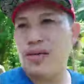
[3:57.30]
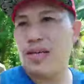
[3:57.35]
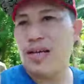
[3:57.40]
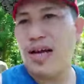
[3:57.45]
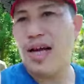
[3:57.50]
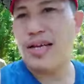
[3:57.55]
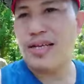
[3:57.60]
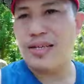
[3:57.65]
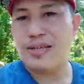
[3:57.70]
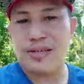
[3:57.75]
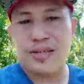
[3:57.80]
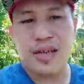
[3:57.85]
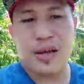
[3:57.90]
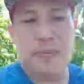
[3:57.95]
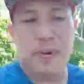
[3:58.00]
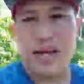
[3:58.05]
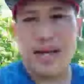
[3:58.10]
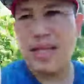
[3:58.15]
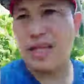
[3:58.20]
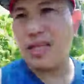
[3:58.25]
Yan, yung
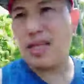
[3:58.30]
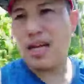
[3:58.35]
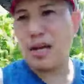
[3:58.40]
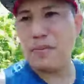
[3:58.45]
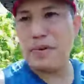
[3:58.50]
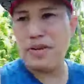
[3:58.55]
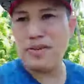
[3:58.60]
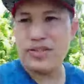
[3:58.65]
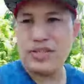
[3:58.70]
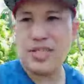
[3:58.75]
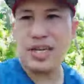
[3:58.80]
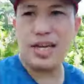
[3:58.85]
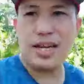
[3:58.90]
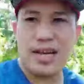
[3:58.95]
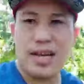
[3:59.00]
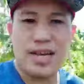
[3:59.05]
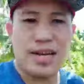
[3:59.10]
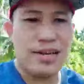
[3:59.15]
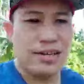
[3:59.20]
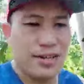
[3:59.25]
kasama natin kagabi doon
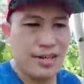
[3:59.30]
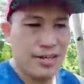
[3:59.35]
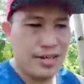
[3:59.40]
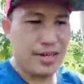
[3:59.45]
sa ano.